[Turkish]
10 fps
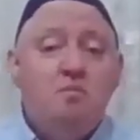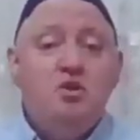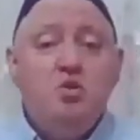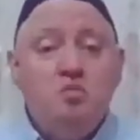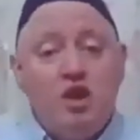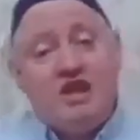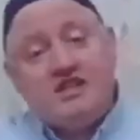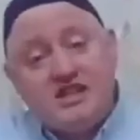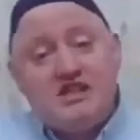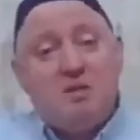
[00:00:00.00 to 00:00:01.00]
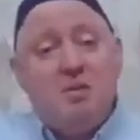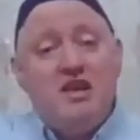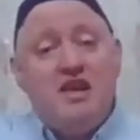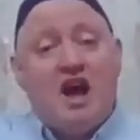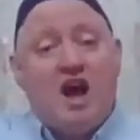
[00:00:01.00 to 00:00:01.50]
Bir gün böyle eski zaman
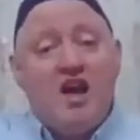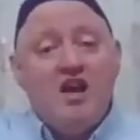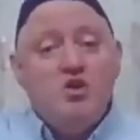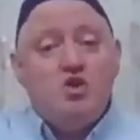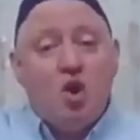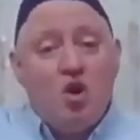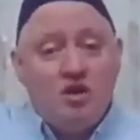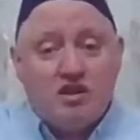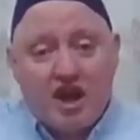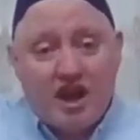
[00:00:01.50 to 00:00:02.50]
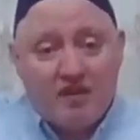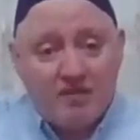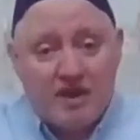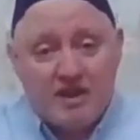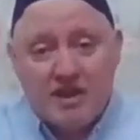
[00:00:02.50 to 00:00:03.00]
ya çöl
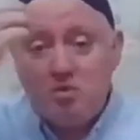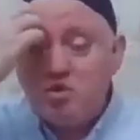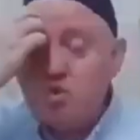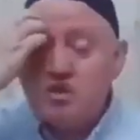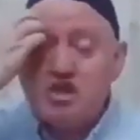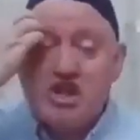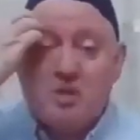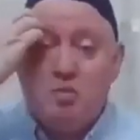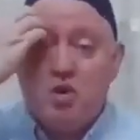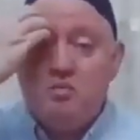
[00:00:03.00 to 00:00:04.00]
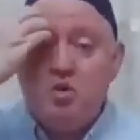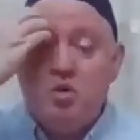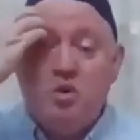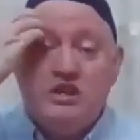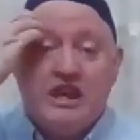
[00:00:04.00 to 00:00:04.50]
taraflarında böyle çok sıcak böyle bir
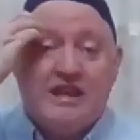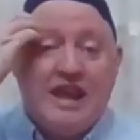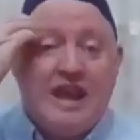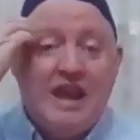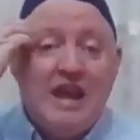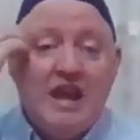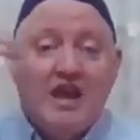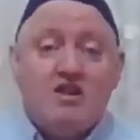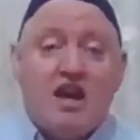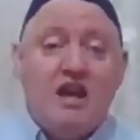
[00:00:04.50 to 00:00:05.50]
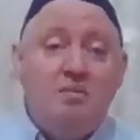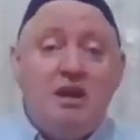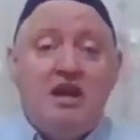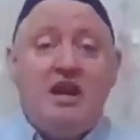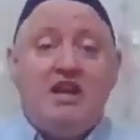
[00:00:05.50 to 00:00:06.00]
ülkede
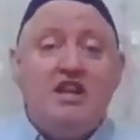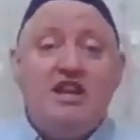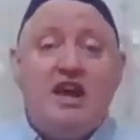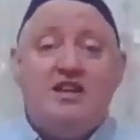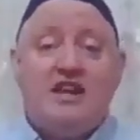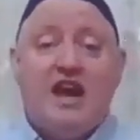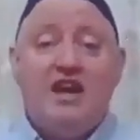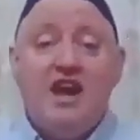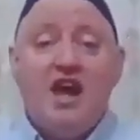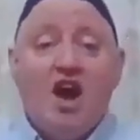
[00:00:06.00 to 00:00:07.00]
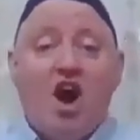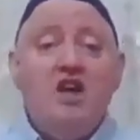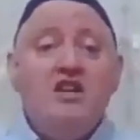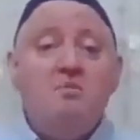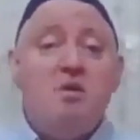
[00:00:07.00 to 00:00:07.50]
talebeliyle giderken
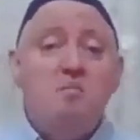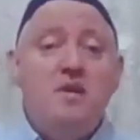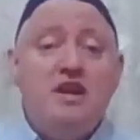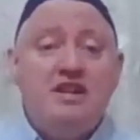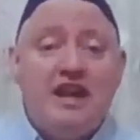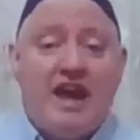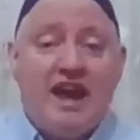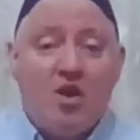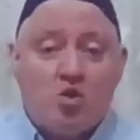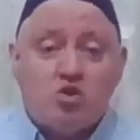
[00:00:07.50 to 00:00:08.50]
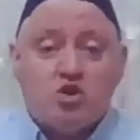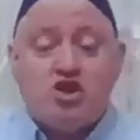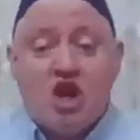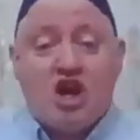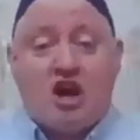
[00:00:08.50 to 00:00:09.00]
adamın biri de o
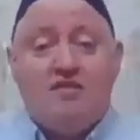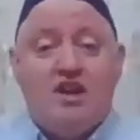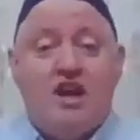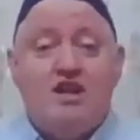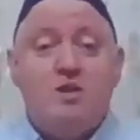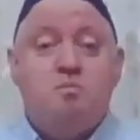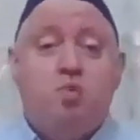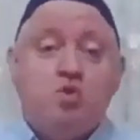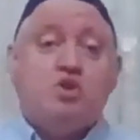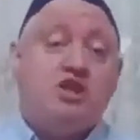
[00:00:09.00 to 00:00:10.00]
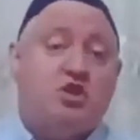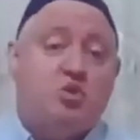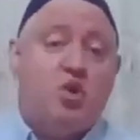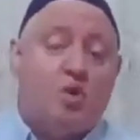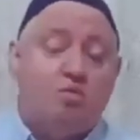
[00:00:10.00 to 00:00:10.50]
sıcak havalarda buz
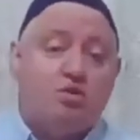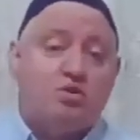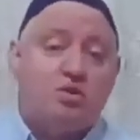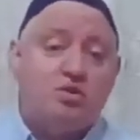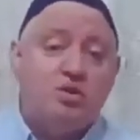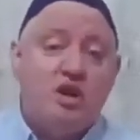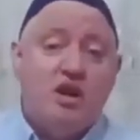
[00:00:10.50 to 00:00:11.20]
satıyormuş.